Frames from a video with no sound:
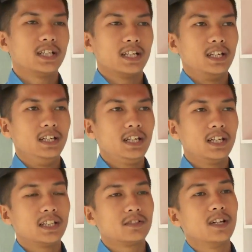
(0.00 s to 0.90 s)
Health ini
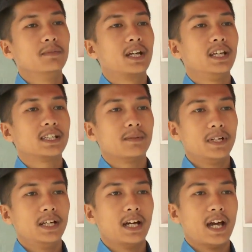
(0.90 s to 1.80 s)
kita sudah bekerja sama
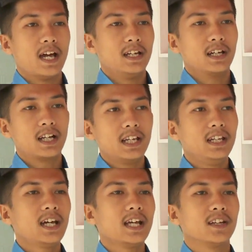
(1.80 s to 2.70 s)
dengan
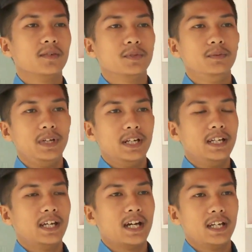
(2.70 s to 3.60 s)
klinik ataupun
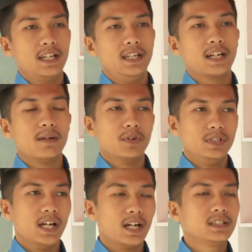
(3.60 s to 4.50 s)
bidan yang ada di
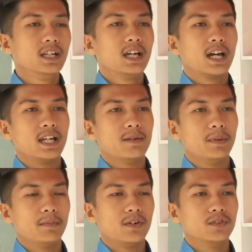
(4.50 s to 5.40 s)
Kamojang karena
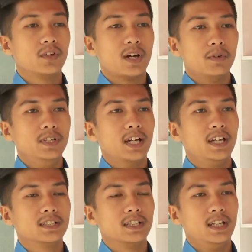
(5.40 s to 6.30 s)
memang untuk Kamojang
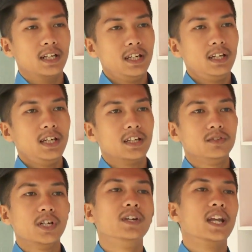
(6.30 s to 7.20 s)
ini sendiri itu
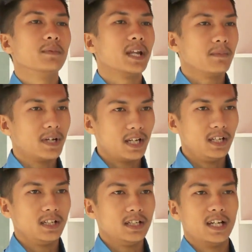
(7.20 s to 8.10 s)
jauh dari mana-mana
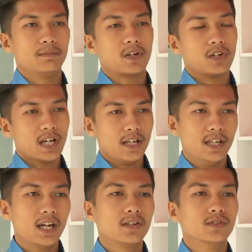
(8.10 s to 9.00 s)
nih dari perkotaan
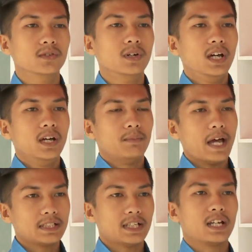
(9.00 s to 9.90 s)
jauh,
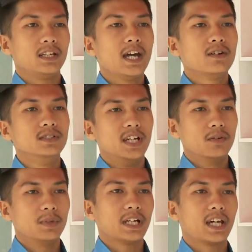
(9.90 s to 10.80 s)
pasar jauh, dari
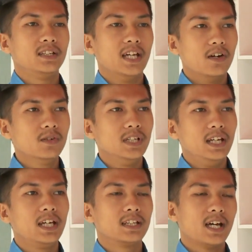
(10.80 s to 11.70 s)
rumah sakit jauh.
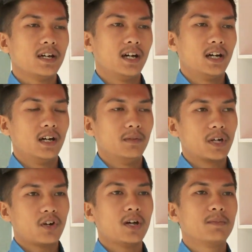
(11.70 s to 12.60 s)
Jadi kita uh,
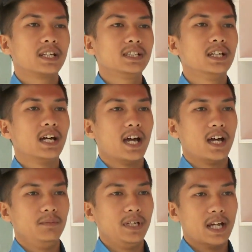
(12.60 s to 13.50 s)
berkolaborasi
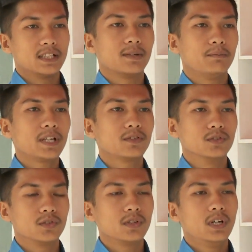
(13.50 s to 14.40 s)
dengan bidan setempat
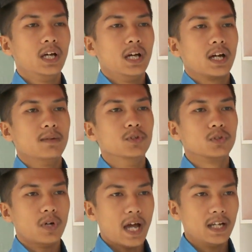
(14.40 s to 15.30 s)
untuk
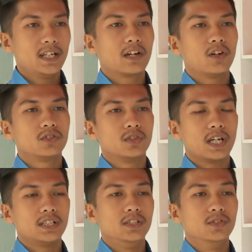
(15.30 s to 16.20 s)
kebutuhan dan
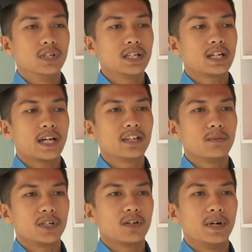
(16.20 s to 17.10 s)
konsultasi juga terkait
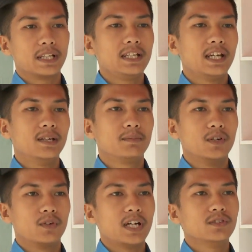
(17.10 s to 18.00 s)
obat-obatan yang
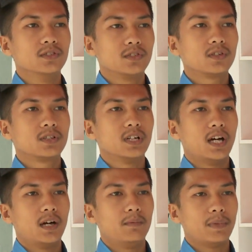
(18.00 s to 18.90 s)
diperlukan untuk
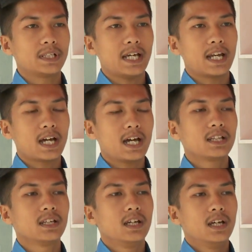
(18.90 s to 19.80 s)
uh, masyarakat
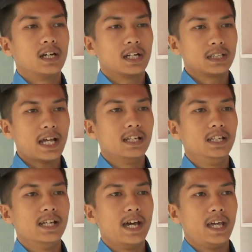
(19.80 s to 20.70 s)
rentan
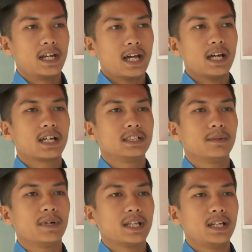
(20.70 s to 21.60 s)
di daerah
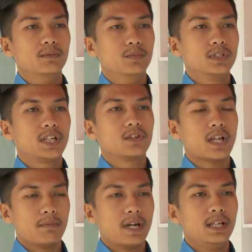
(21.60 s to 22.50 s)
Kecamatan Ibun
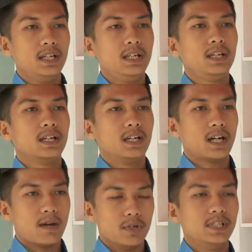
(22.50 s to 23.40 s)
terutama di uh,
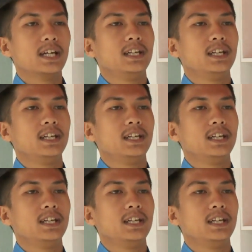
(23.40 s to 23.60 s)
Kamojang